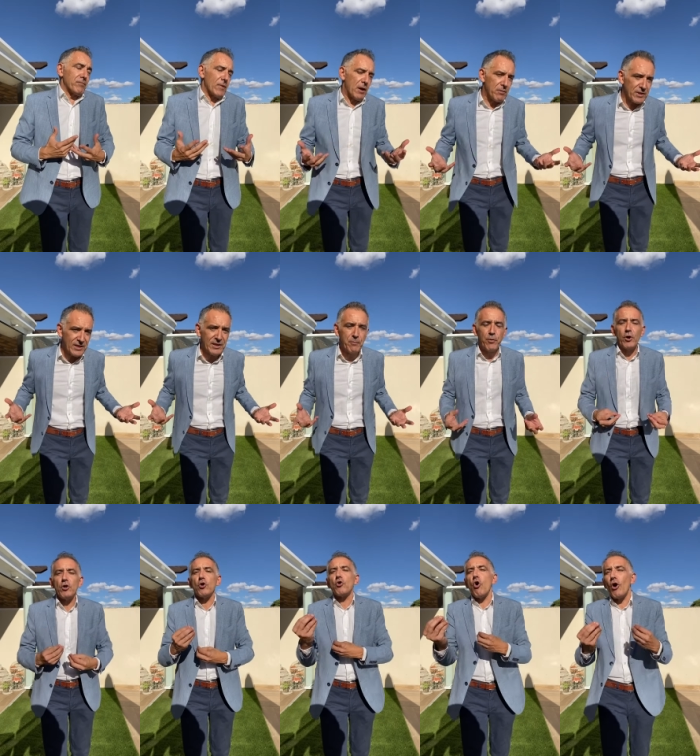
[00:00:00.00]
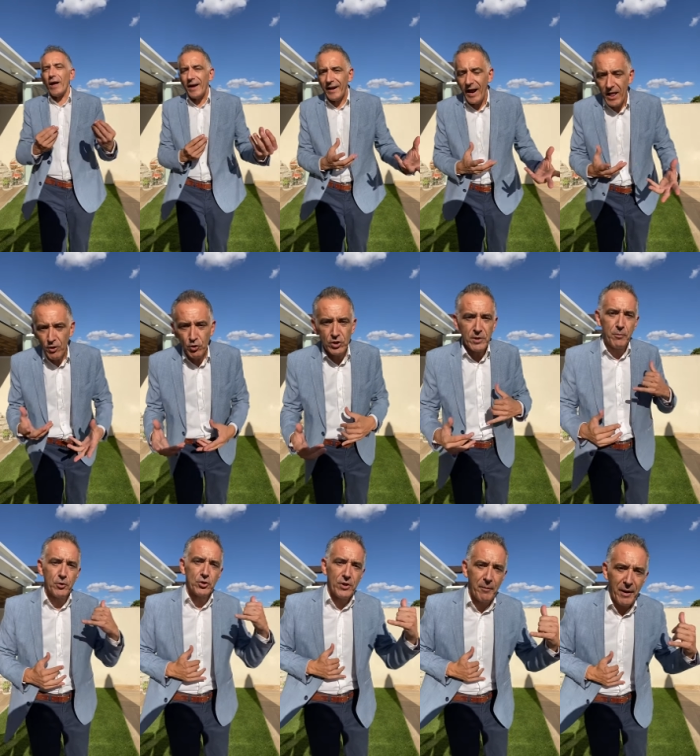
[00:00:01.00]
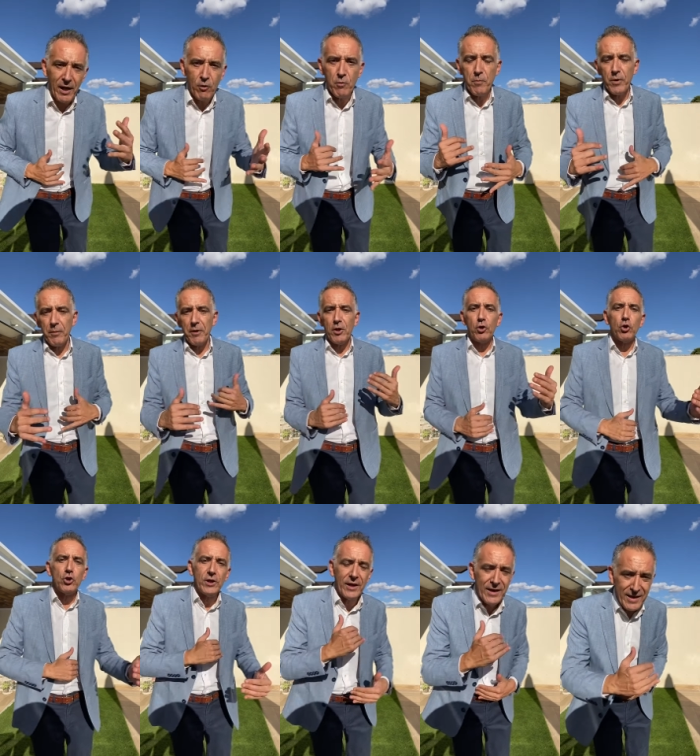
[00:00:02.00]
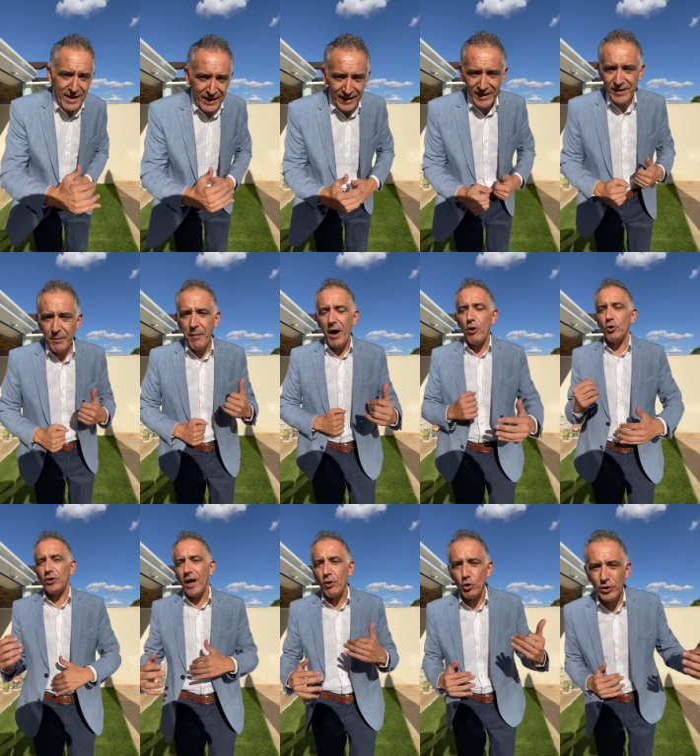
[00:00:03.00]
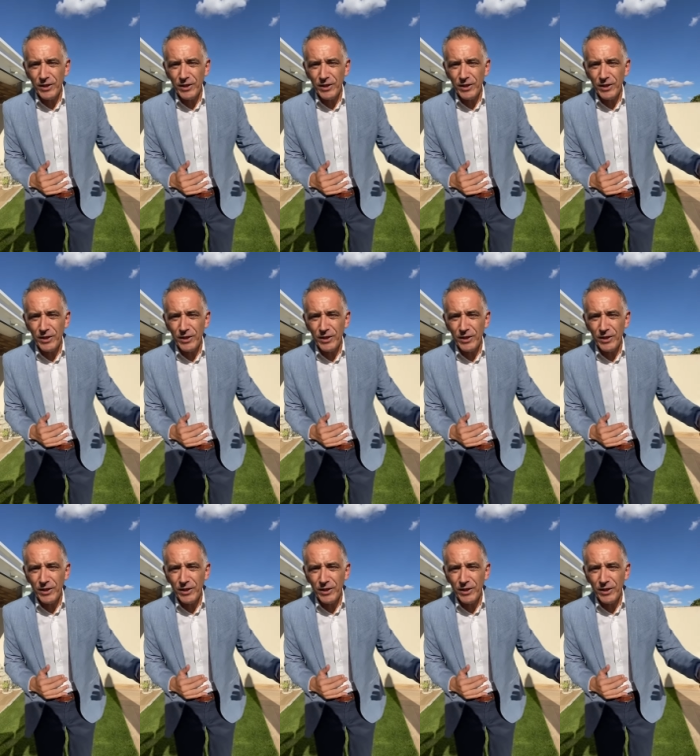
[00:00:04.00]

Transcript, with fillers: si puedo coger algo, si puedo llamar a algún proveedor, oye, que se me ha agotado,